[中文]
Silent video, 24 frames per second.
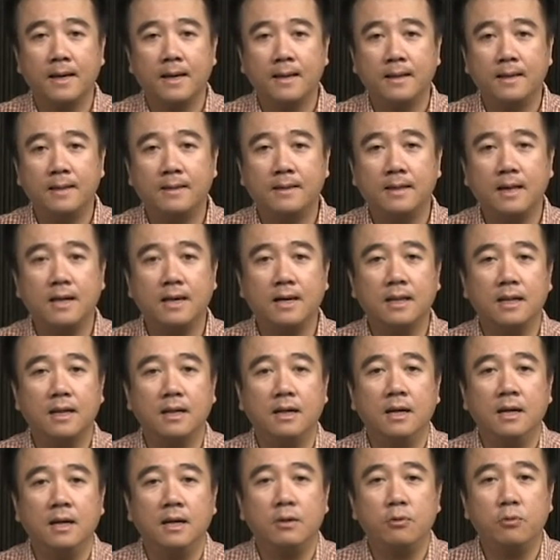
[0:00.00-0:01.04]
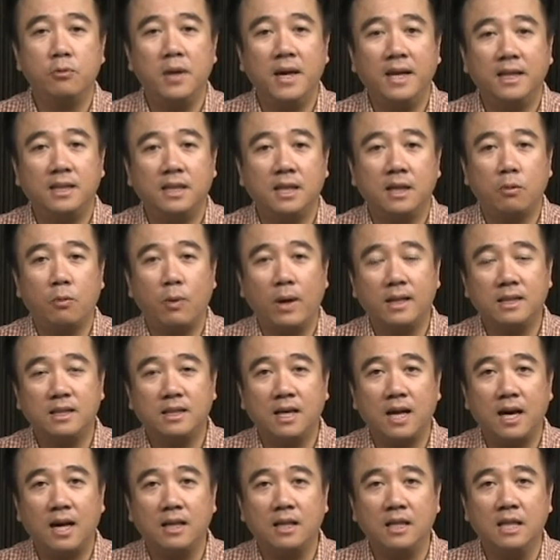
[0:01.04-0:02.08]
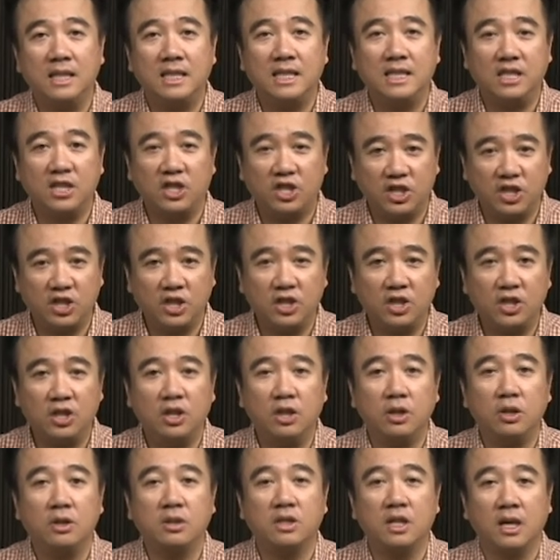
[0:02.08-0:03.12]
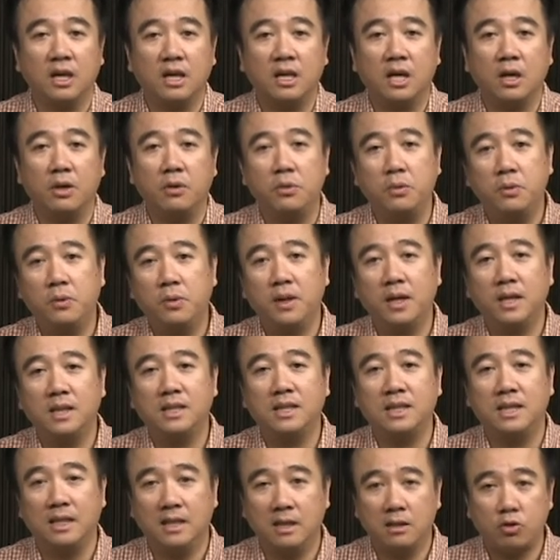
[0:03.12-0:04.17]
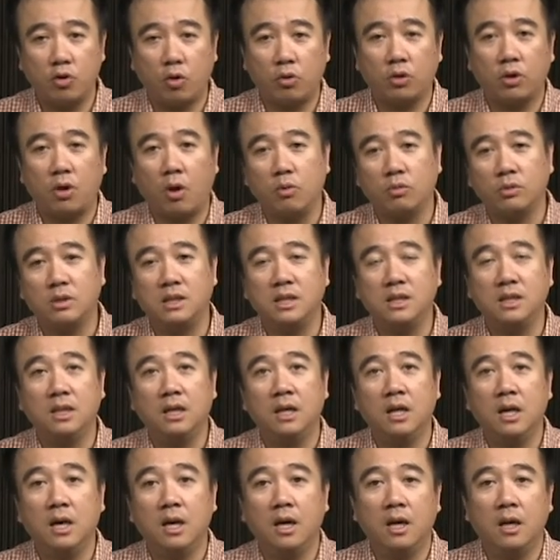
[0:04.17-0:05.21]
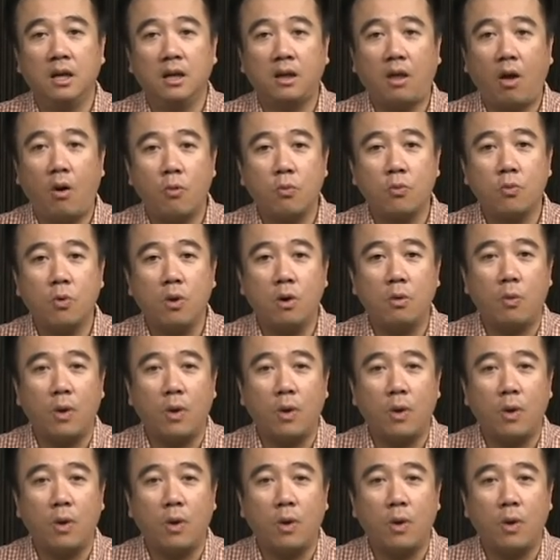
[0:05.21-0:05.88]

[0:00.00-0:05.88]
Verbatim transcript: 第三个呢，逾越节的晚餐是整个逾越节的重头戏，透过